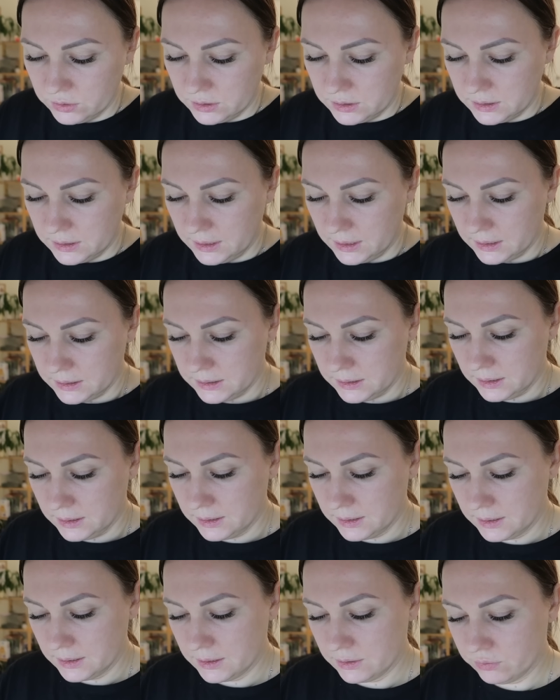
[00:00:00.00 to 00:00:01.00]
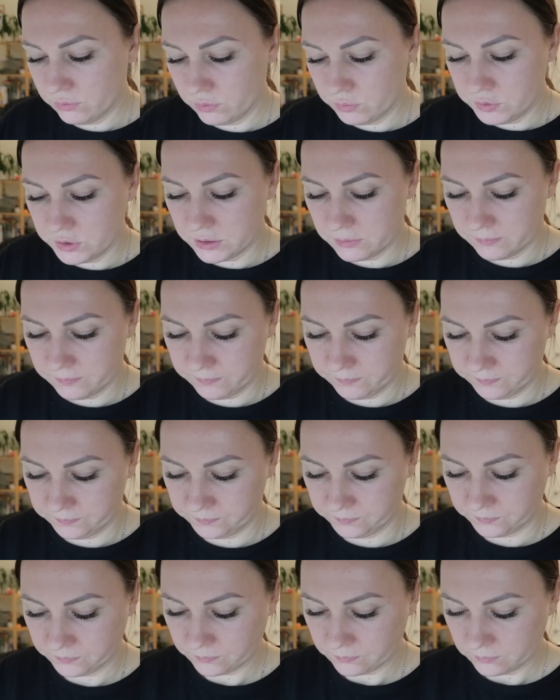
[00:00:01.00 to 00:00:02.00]
не терять. В общем,
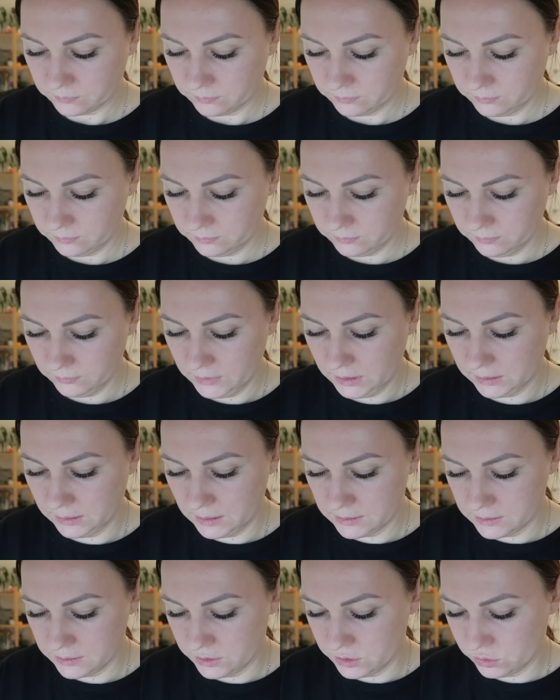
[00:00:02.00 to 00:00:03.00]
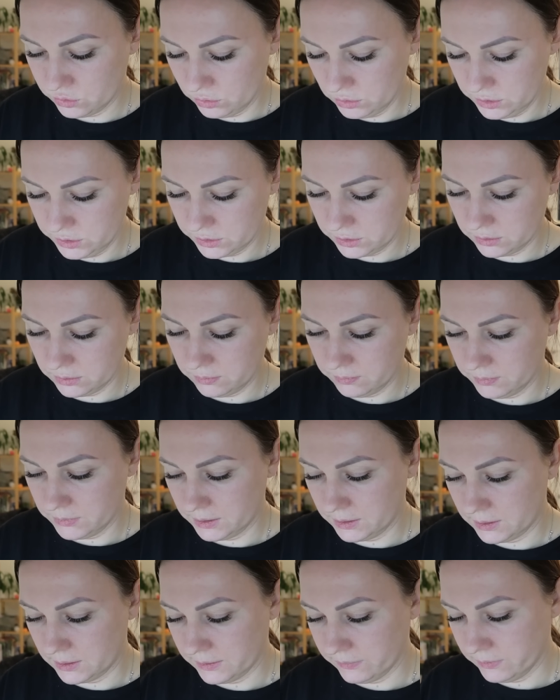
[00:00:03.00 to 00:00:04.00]
классный чехольчик,
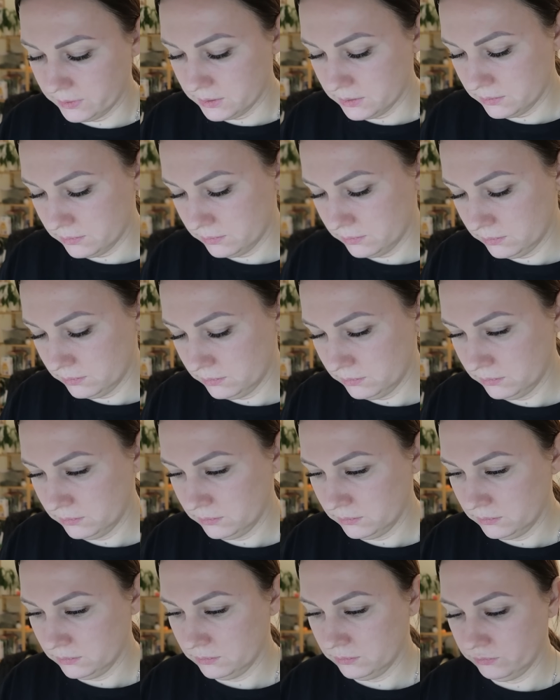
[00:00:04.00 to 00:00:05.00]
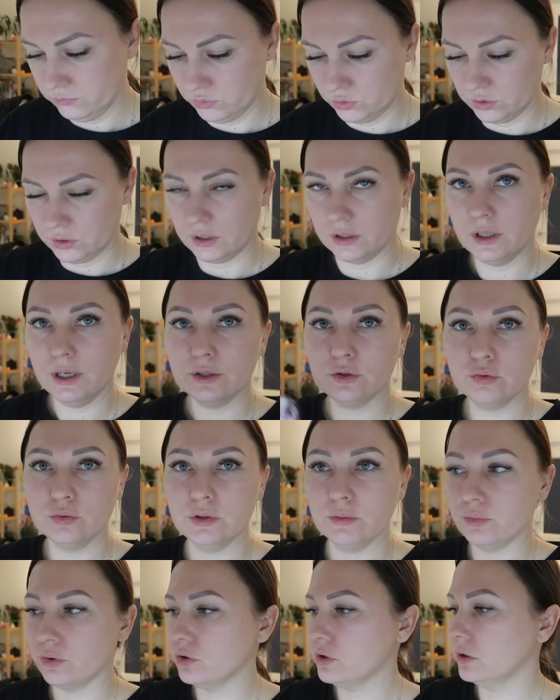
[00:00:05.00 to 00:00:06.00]
мне нравится. Вот, а карта у
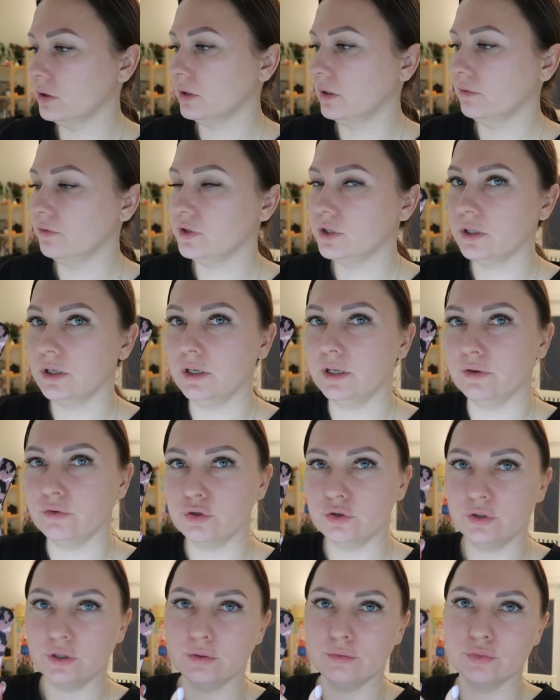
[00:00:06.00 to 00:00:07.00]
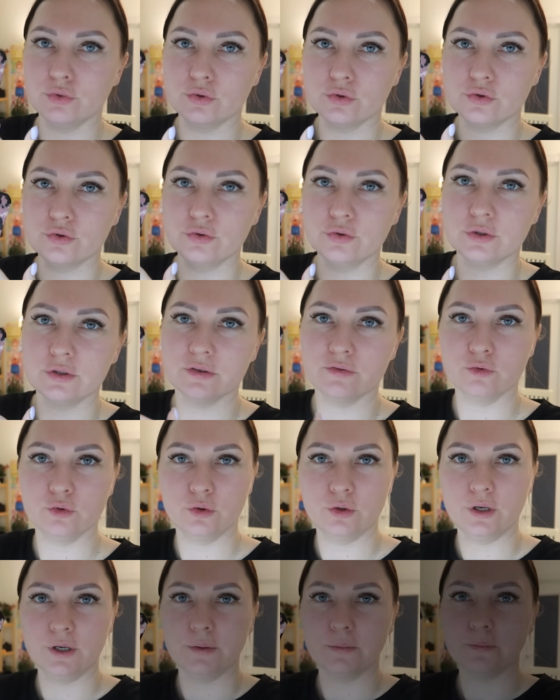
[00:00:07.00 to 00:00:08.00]
меня просто там в чехле все время тусуется
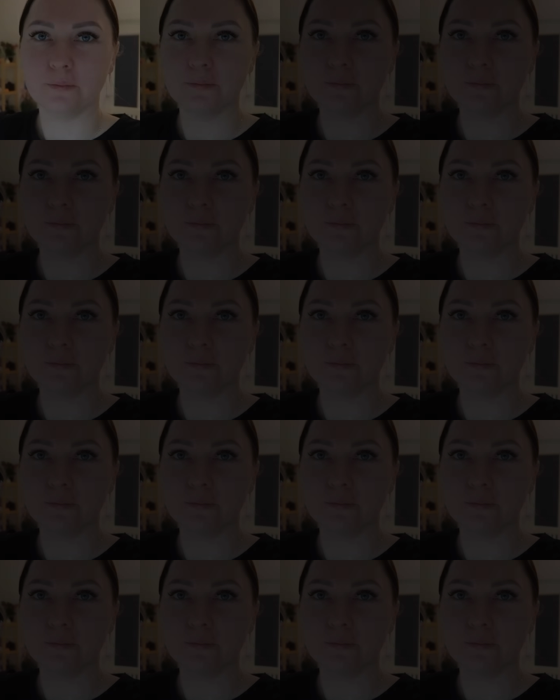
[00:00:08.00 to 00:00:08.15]
внутри.